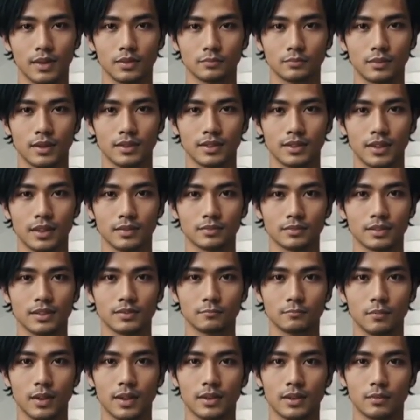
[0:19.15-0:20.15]
Mari kita
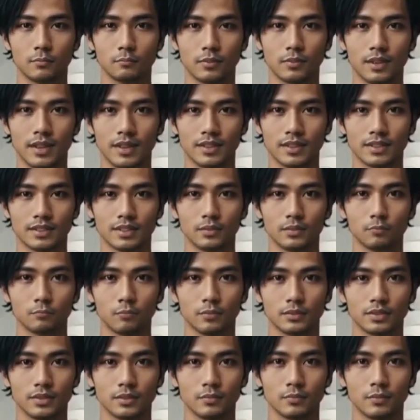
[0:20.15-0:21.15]
lihat 5 hal
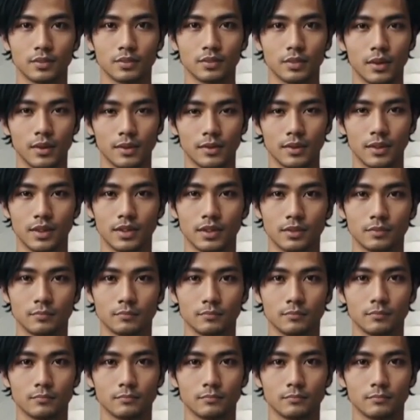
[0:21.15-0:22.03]
menarik yang bisa terjadi.